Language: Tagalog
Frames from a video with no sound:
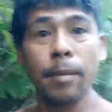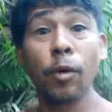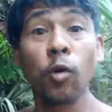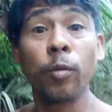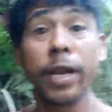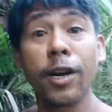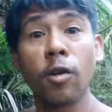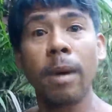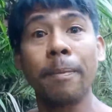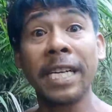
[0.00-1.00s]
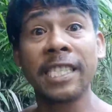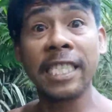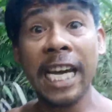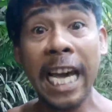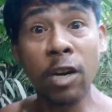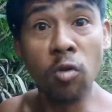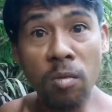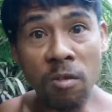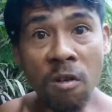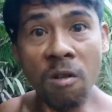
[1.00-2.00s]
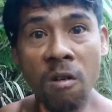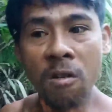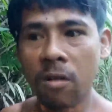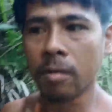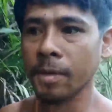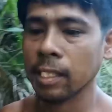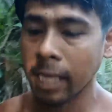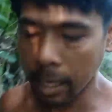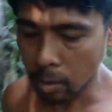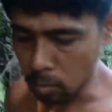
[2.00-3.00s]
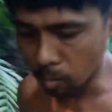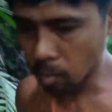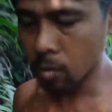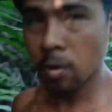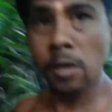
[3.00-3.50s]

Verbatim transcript: kamong gobyerno ba pagtarong mo pagtarong mo